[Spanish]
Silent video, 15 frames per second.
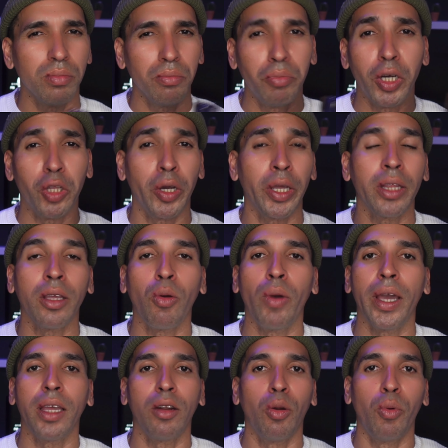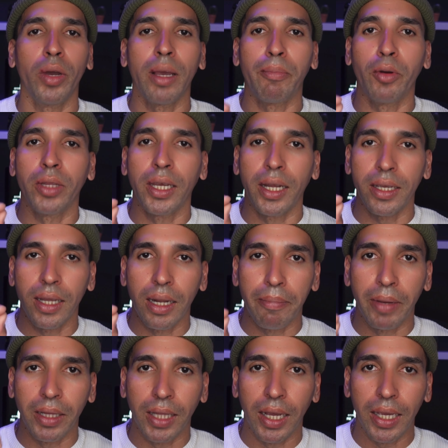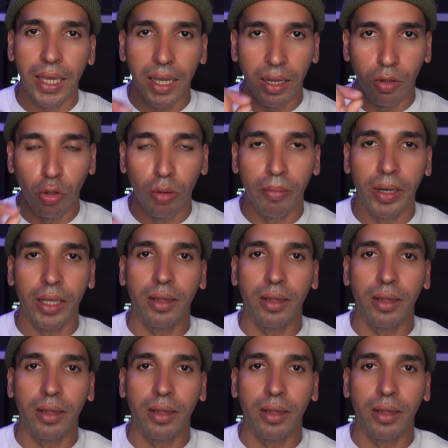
Bueno, anyway, lo voy a poner ahí en la pantalla el nombre